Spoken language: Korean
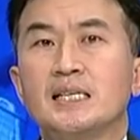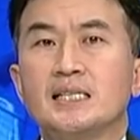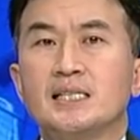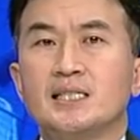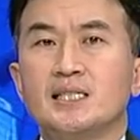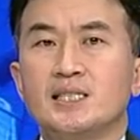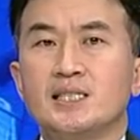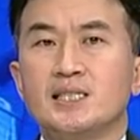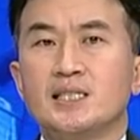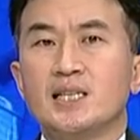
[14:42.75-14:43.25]

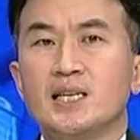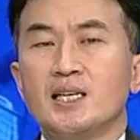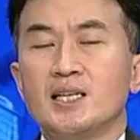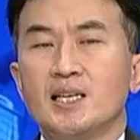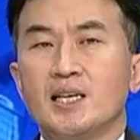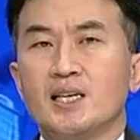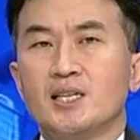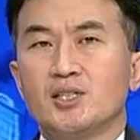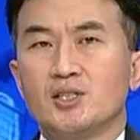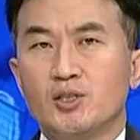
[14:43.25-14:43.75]

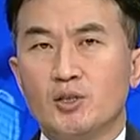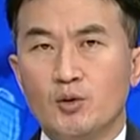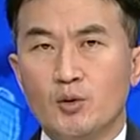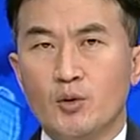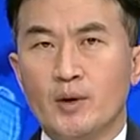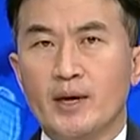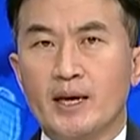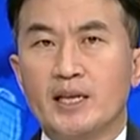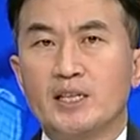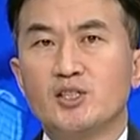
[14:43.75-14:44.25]
시장의
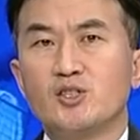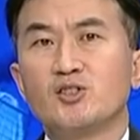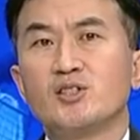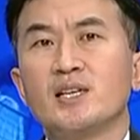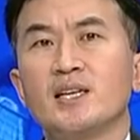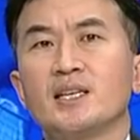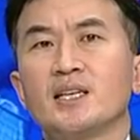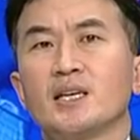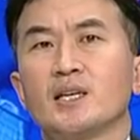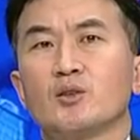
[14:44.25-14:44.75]
신뢰,
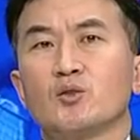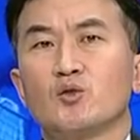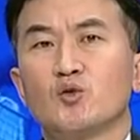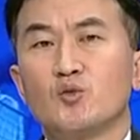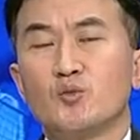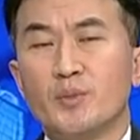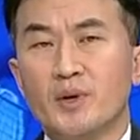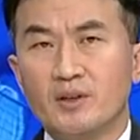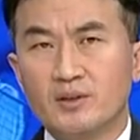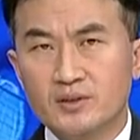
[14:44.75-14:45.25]
시장의
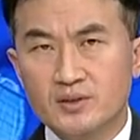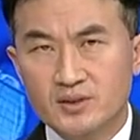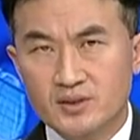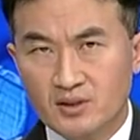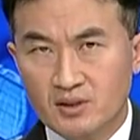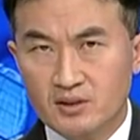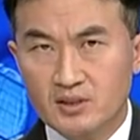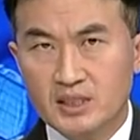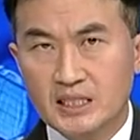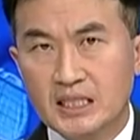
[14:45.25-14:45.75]

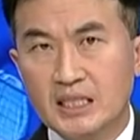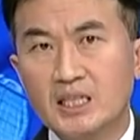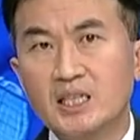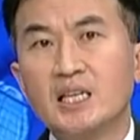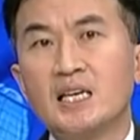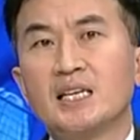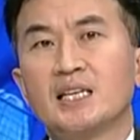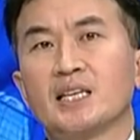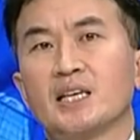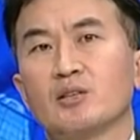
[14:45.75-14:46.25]
투명성이
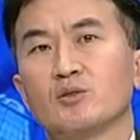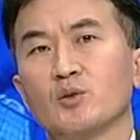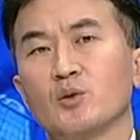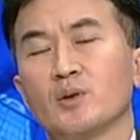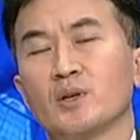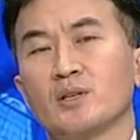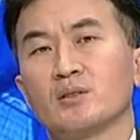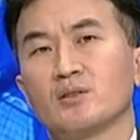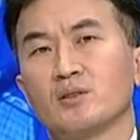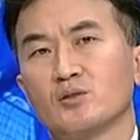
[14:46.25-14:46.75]

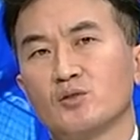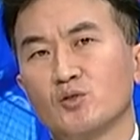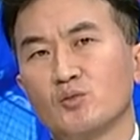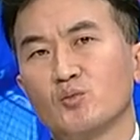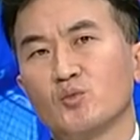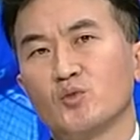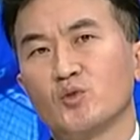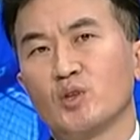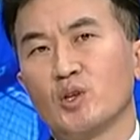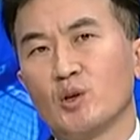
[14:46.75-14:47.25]
계속해서
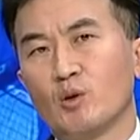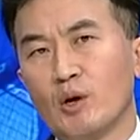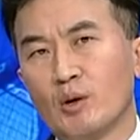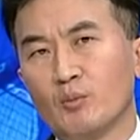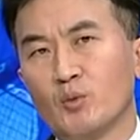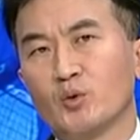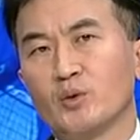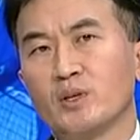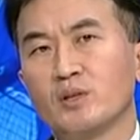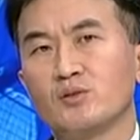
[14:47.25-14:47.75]
충분히
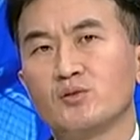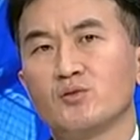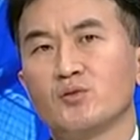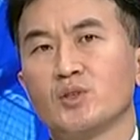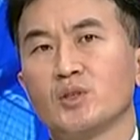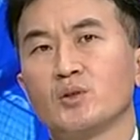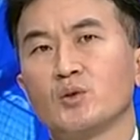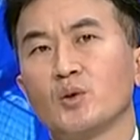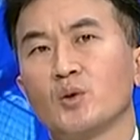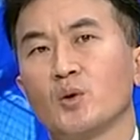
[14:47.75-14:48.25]
확보될 수
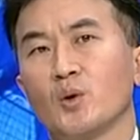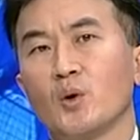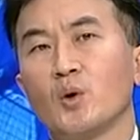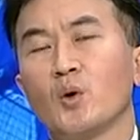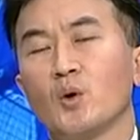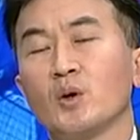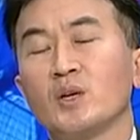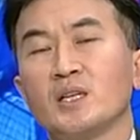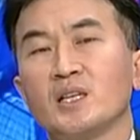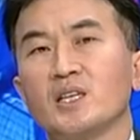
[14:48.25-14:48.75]

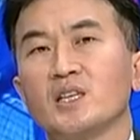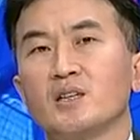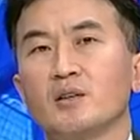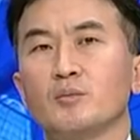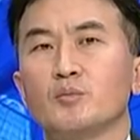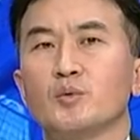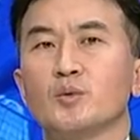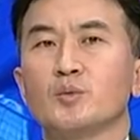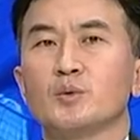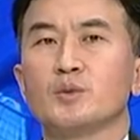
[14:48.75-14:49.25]
있도록 이런
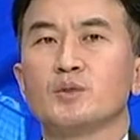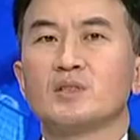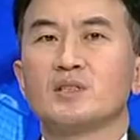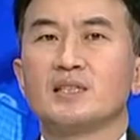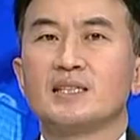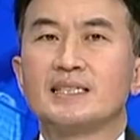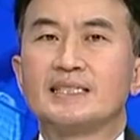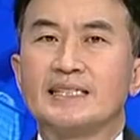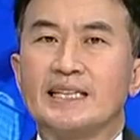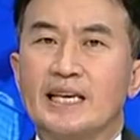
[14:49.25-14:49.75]

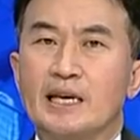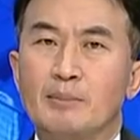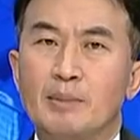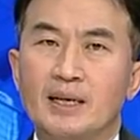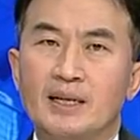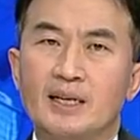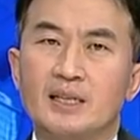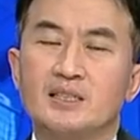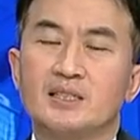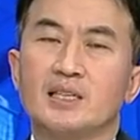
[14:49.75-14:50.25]
부분들이
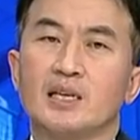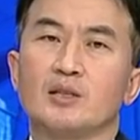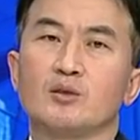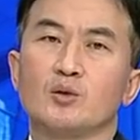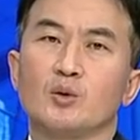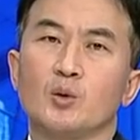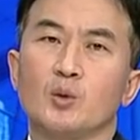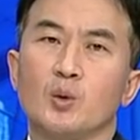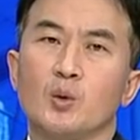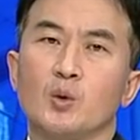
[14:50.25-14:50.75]
재발하지
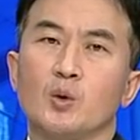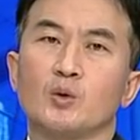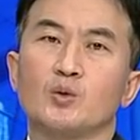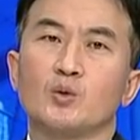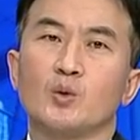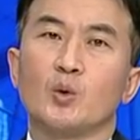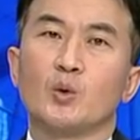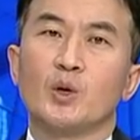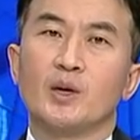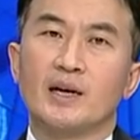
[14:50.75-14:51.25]
않도록
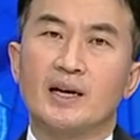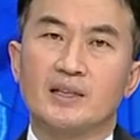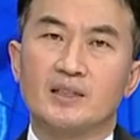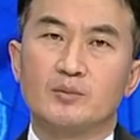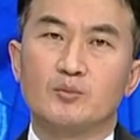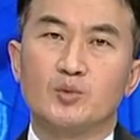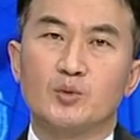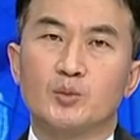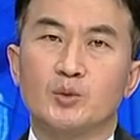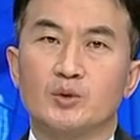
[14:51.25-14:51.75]

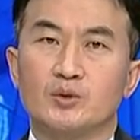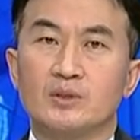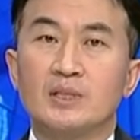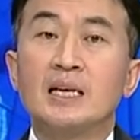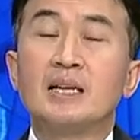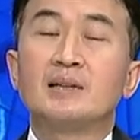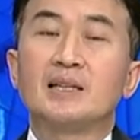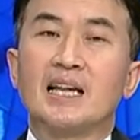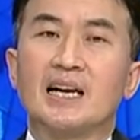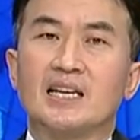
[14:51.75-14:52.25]
노력하는 부분
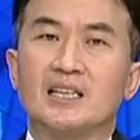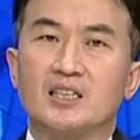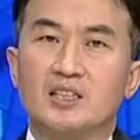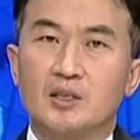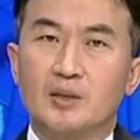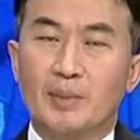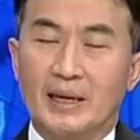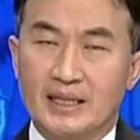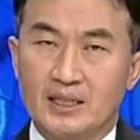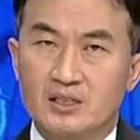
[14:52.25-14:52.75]
당연히
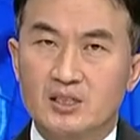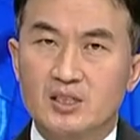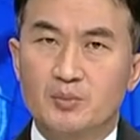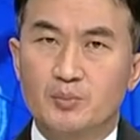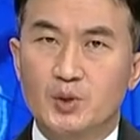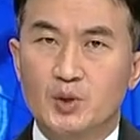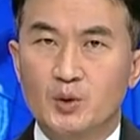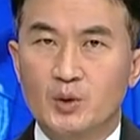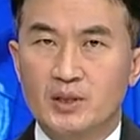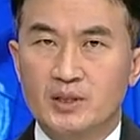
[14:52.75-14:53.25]
반드시
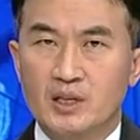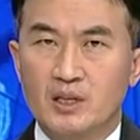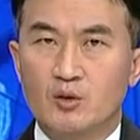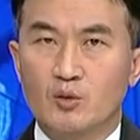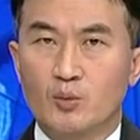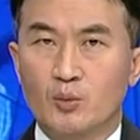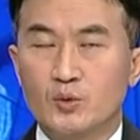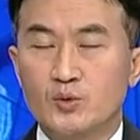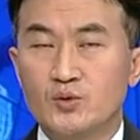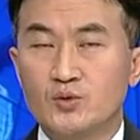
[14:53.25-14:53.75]
필요하다고
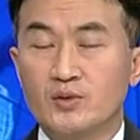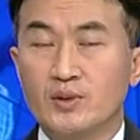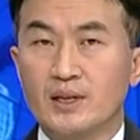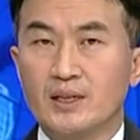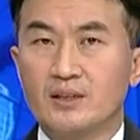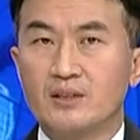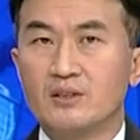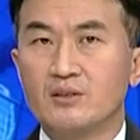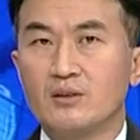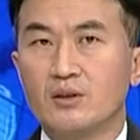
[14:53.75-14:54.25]
볼 수가
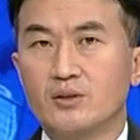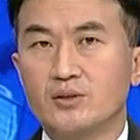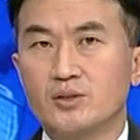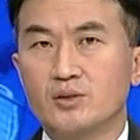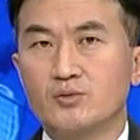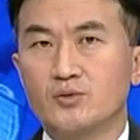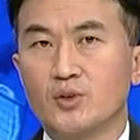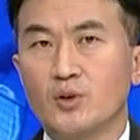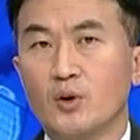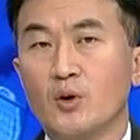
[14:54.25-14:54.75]
있는
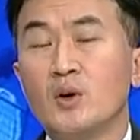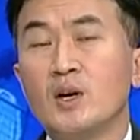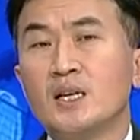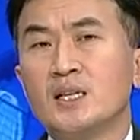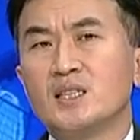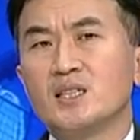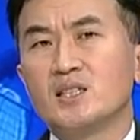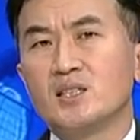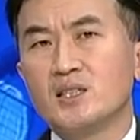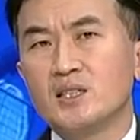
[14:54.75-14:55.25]
것이고요.
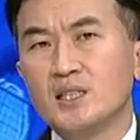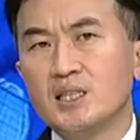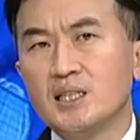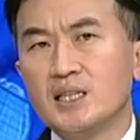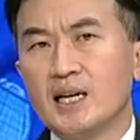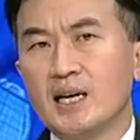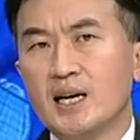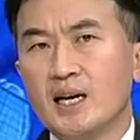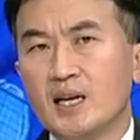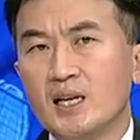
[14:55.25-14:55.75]

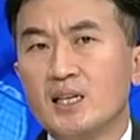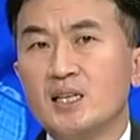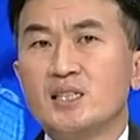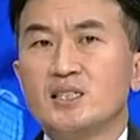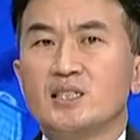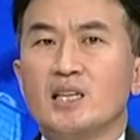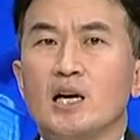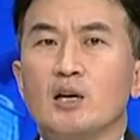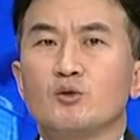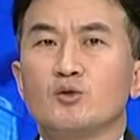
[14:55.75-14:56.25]
특히나
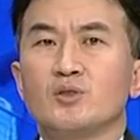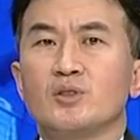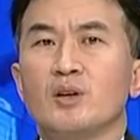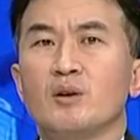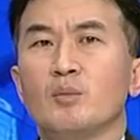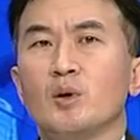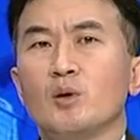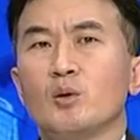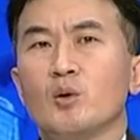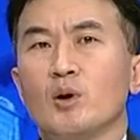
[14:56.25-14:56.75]
사후
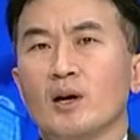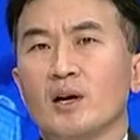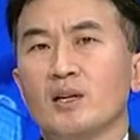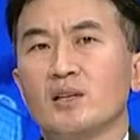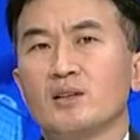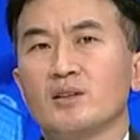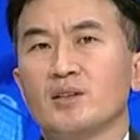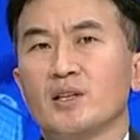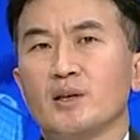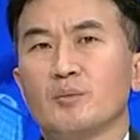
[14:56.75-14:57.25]
처벌과
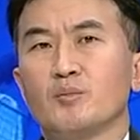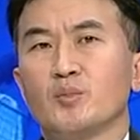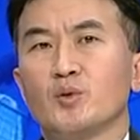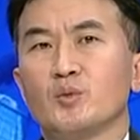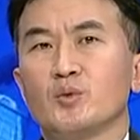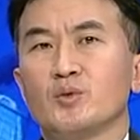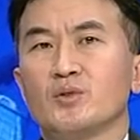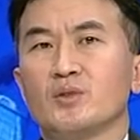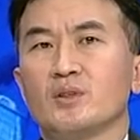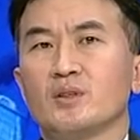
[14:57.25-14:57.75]
관련된
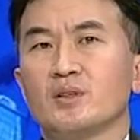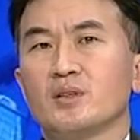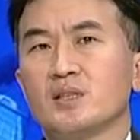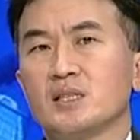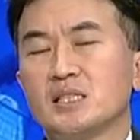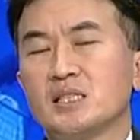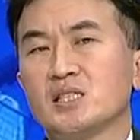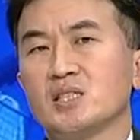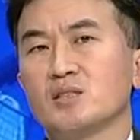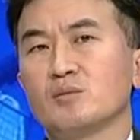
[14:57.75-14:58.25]
부분들
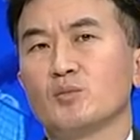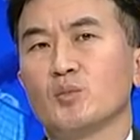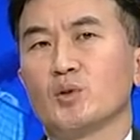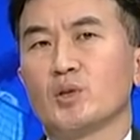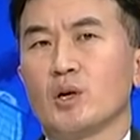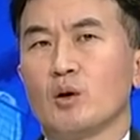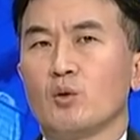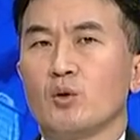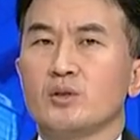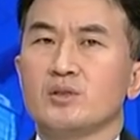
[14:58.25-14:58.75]
부분들은 지금보다
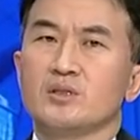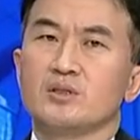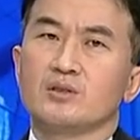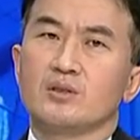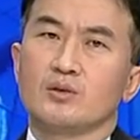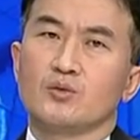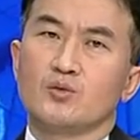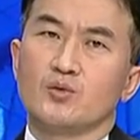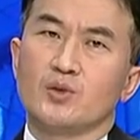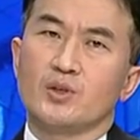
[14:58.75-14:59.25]
훨씬 더
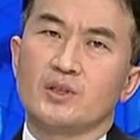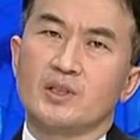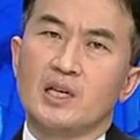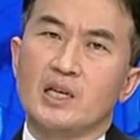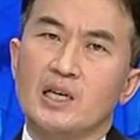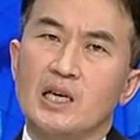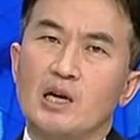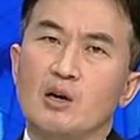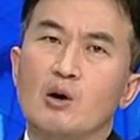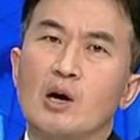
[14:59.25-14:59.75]

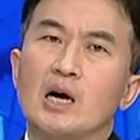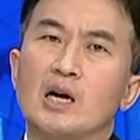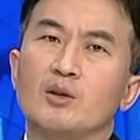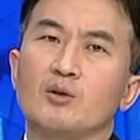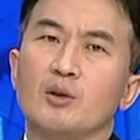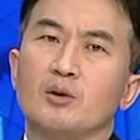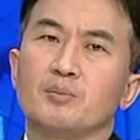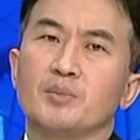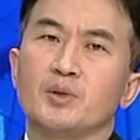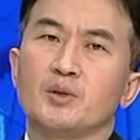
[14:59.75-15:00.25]
뚜렷하게
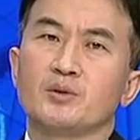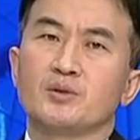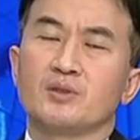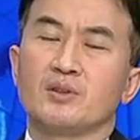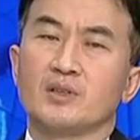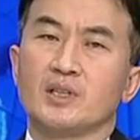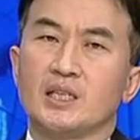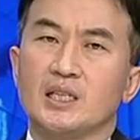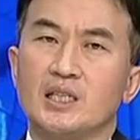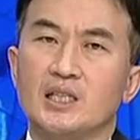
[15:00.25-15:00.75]
강화될
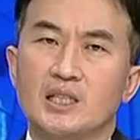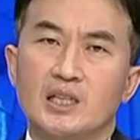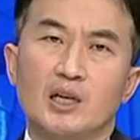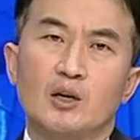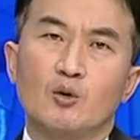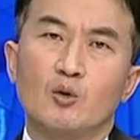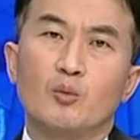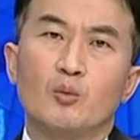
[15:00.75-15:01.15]
필요성이 있다고